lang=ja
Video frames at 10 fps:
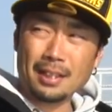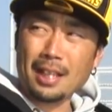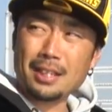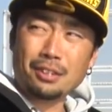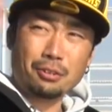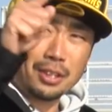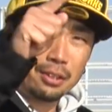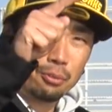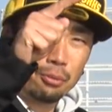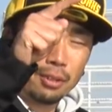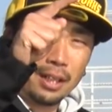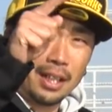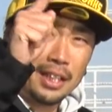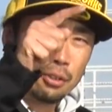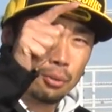キャストしたところか
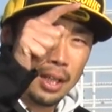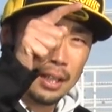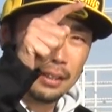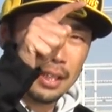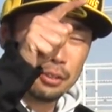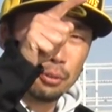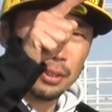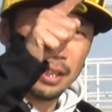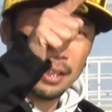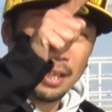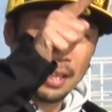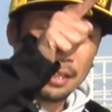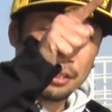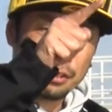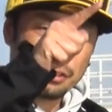ら糸を張った状態で
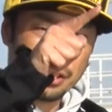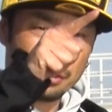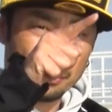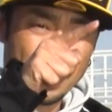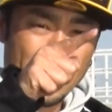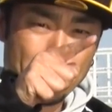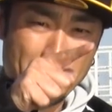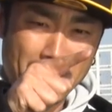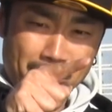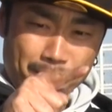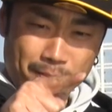ゆっくりこう斜めに